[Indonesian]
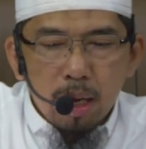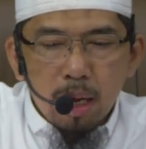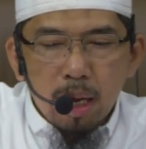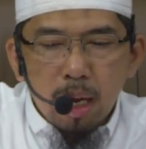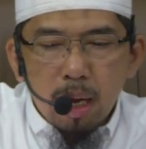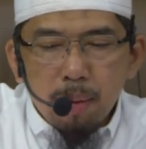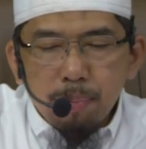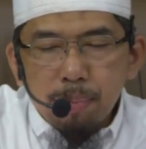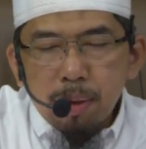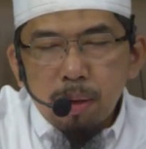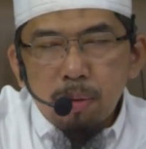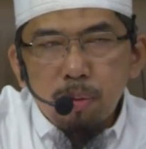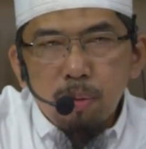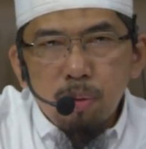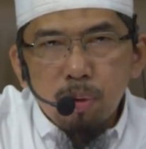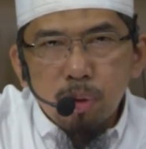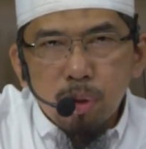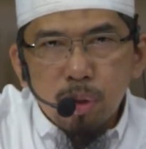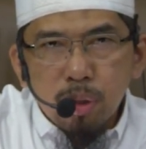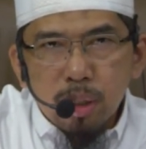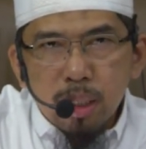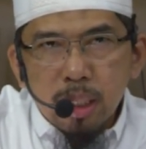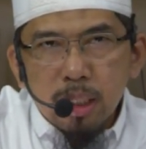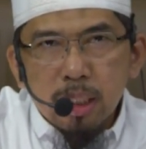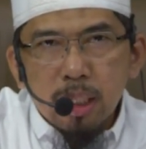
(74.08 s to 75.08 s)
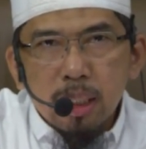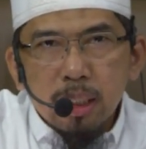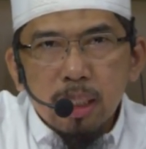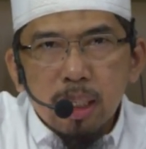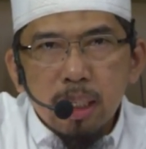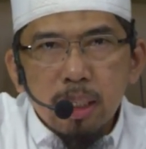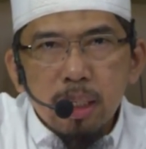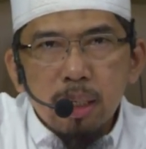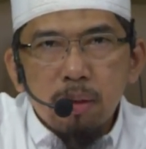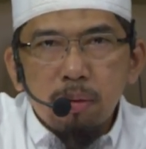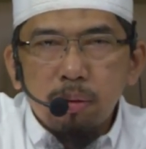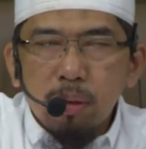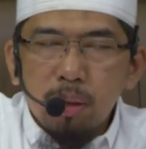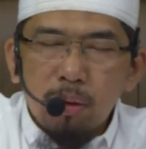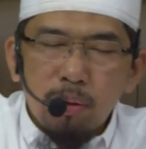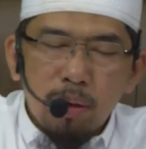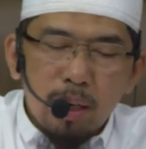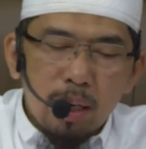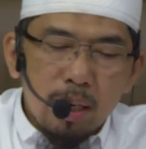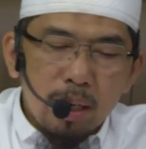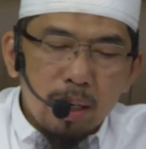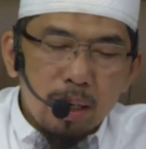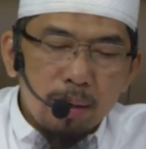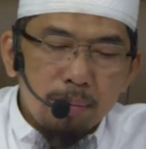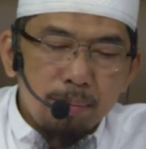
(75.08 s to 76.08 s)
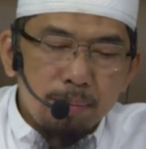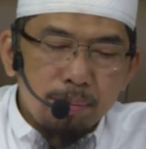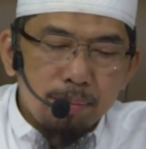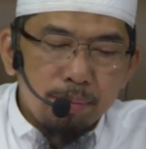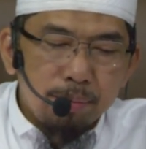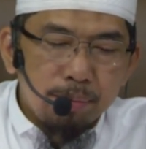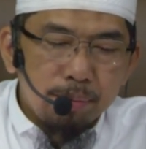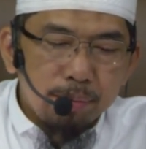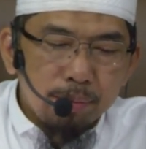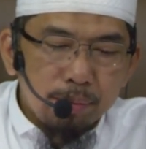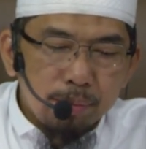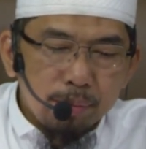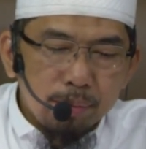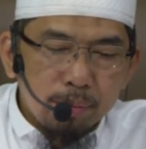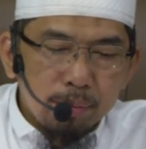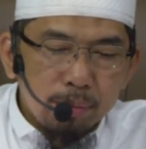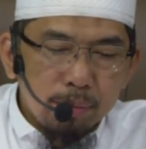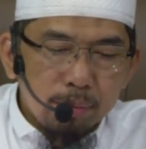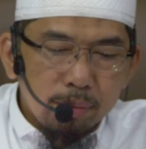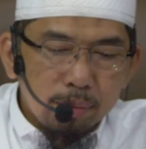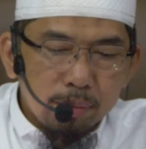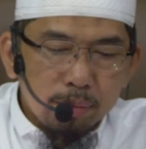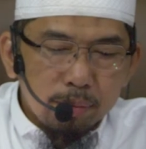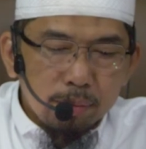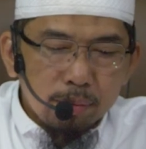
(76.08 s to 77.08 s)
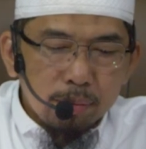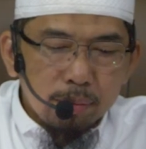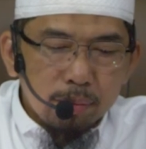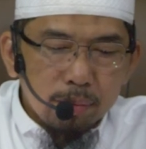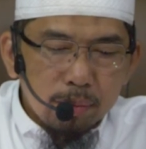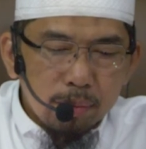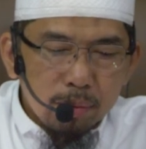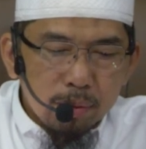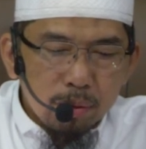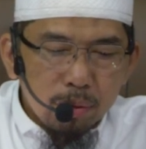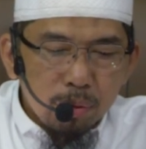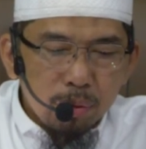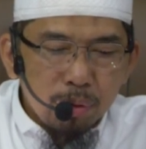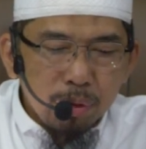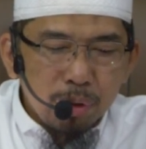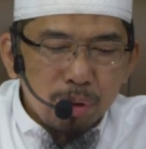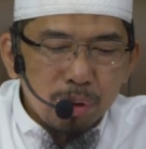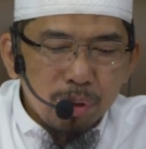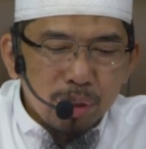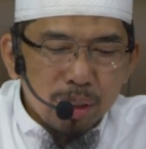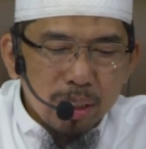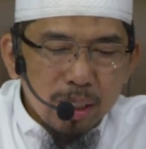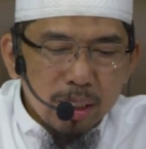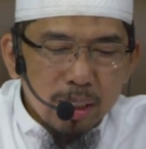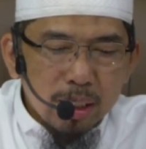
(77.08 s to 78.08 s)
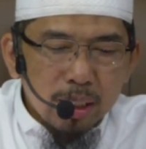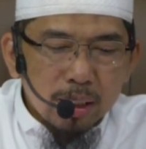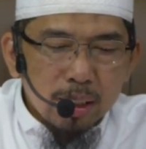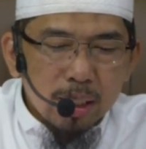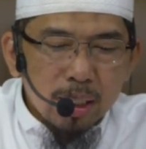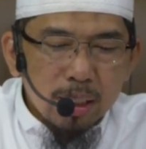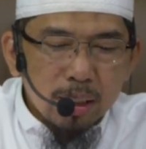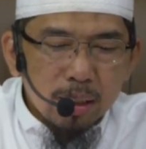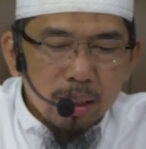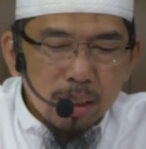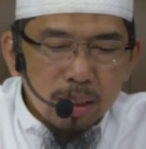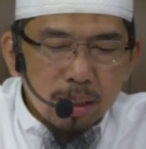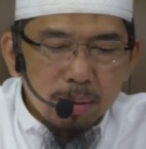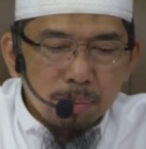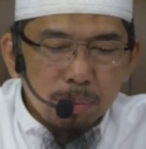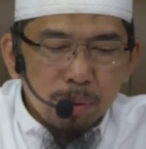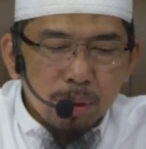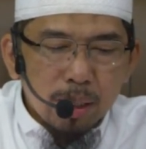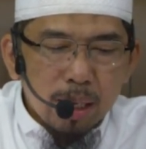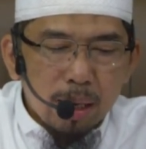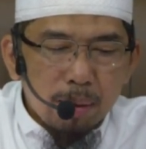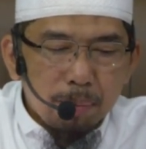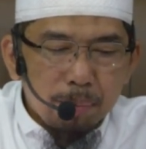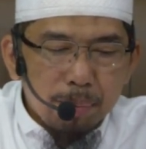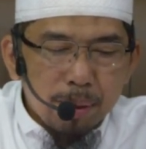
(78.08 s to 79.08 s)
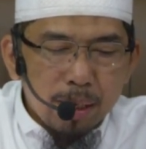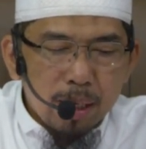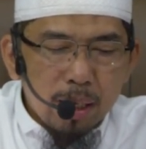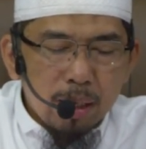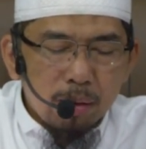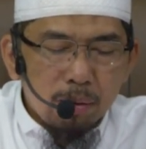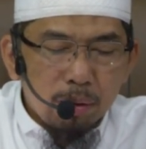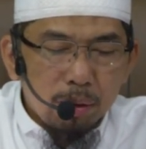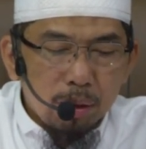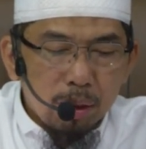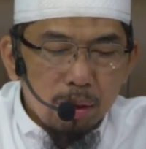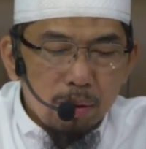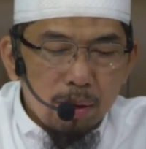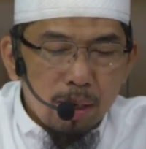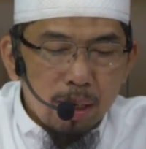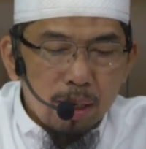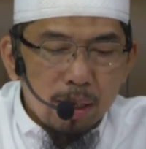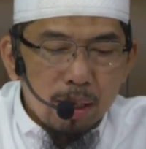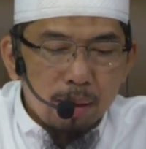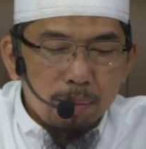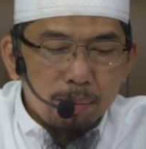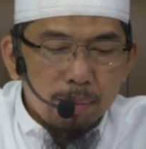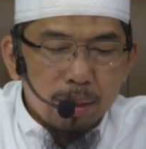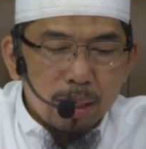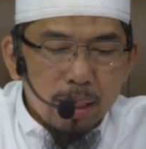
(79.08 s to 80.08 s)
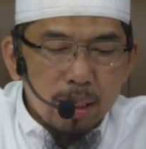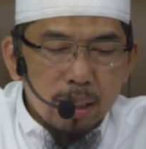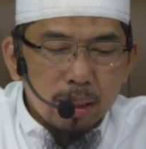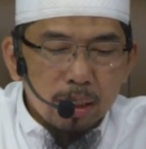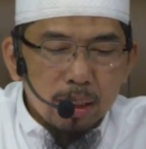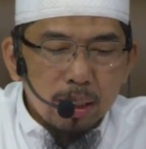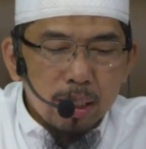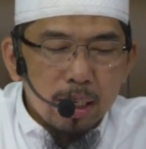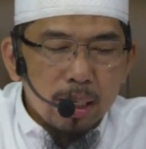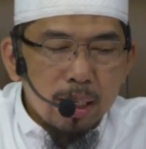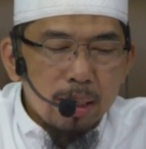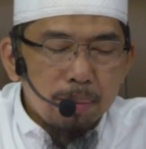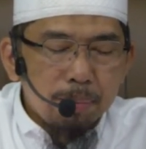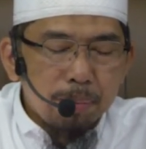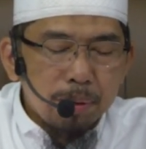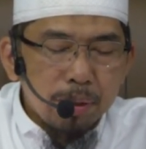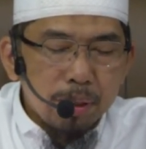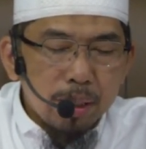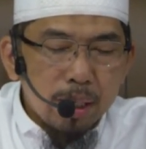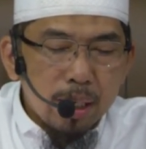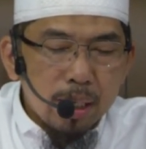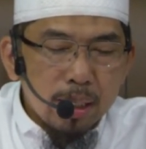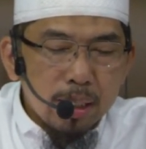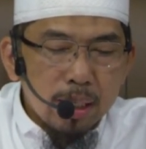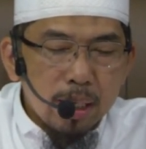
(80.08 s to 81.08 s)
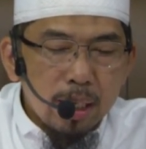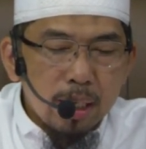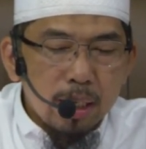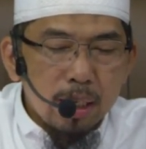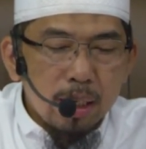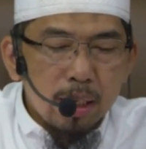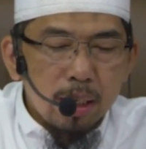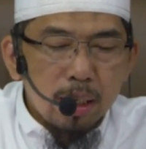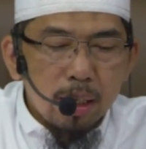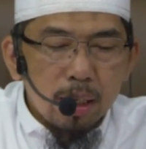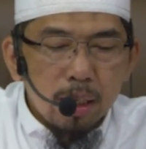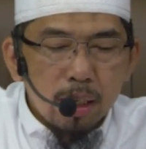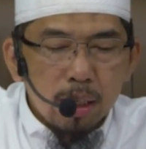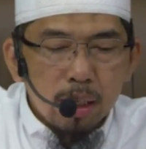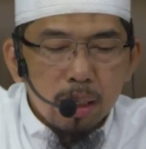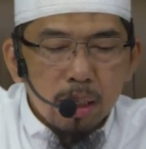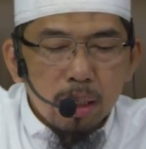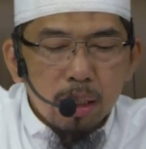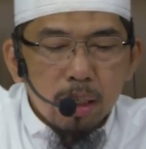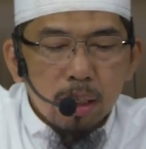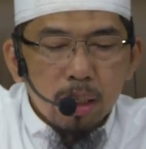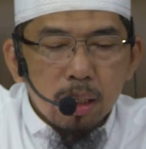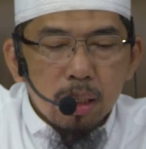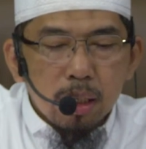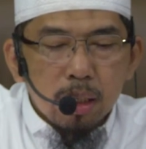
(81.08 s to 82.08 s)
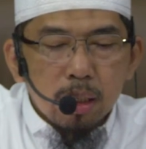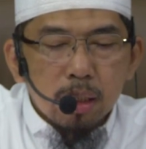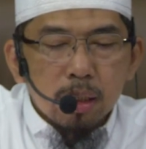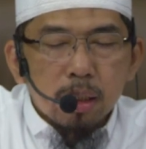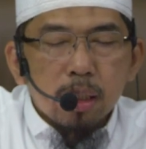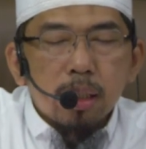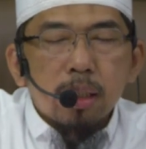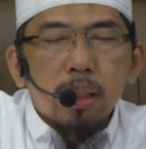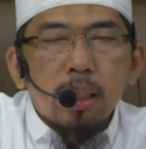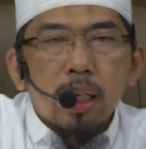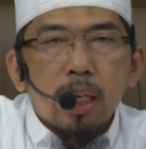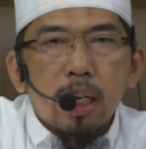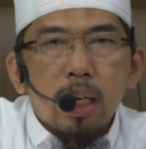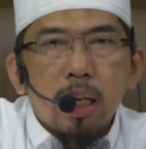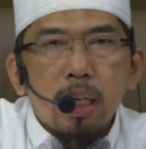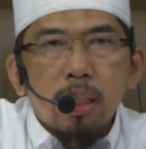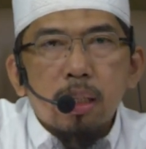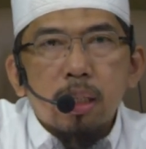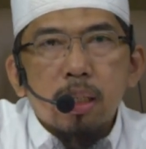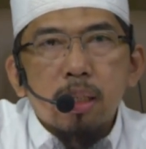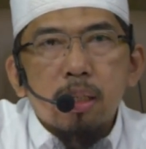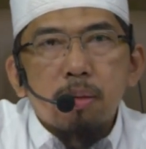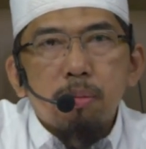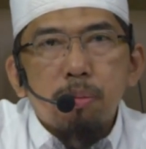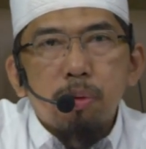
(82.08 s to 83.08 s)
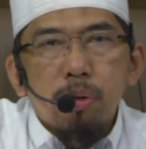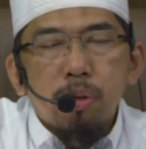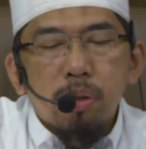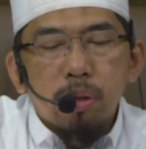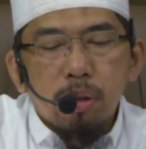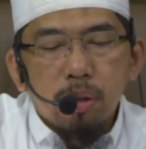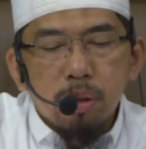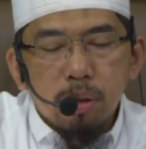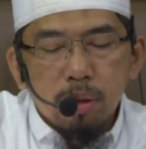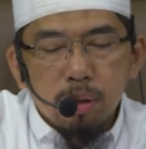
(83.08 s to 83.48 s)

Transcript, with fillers: Apa wujud catatannya Allah Ta'ala? Wujud catatan tersebut apa Allah Ta'ala karena tidak ada penjelasan tentang hal tersebut.